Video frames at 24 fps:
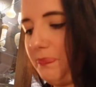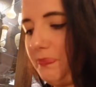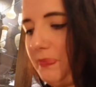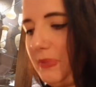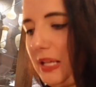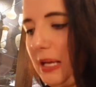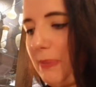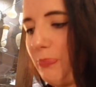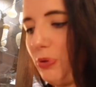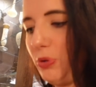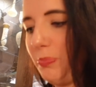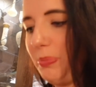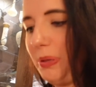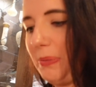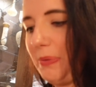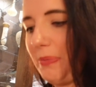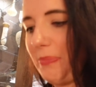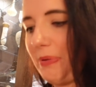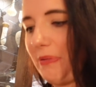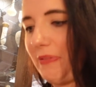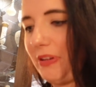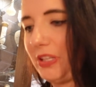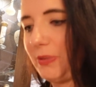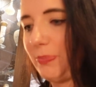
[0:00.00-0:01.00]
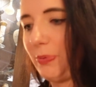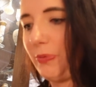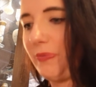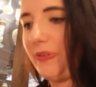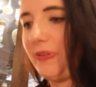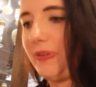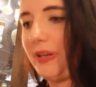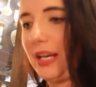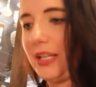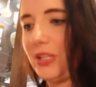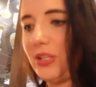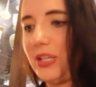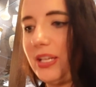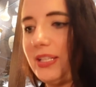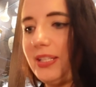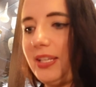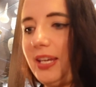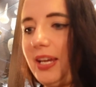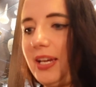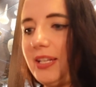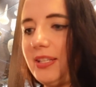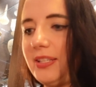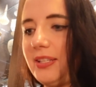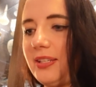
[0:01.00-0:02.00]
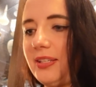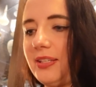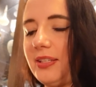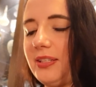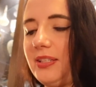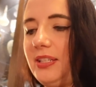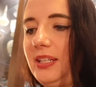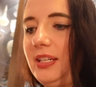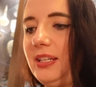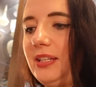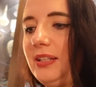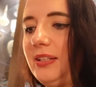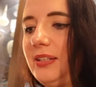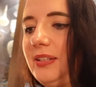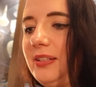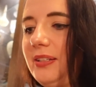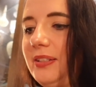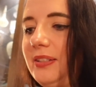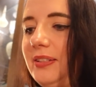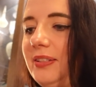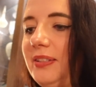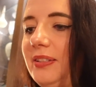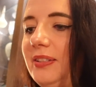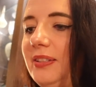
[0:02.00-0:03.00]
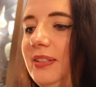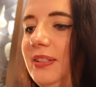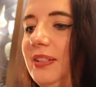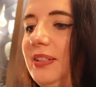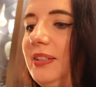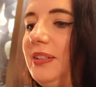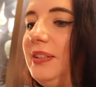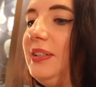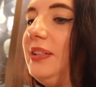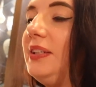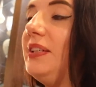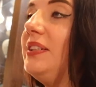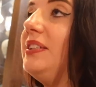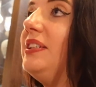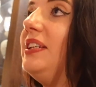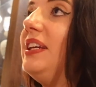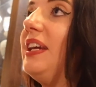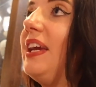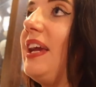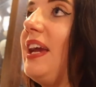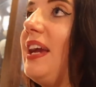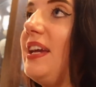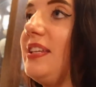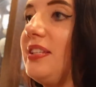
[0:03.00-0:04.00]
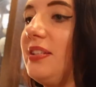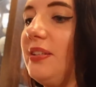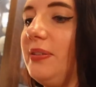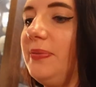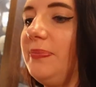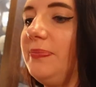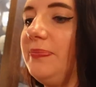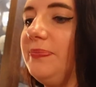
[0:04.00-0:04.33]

Dann probieren wir mal was. Probieren wir jetzt als erstes die, die Käse